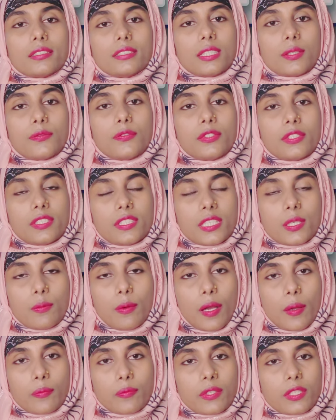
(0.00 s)
যে ভিজে
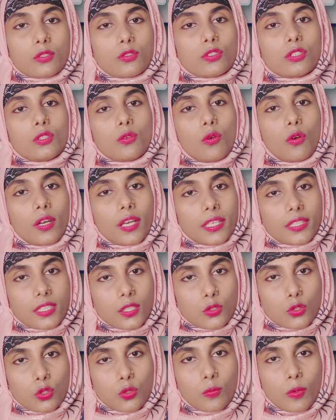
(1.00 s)
ভাবটা যদি অনেকটা
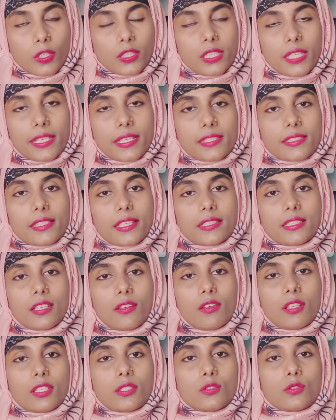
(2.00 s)
সময় থেকে যায়
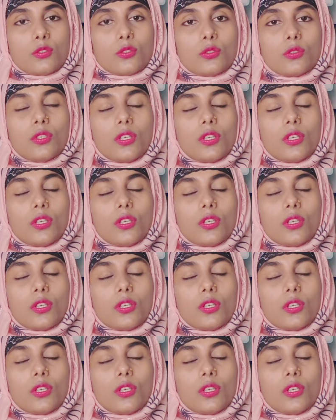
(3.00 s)
তাহলে কিন্তু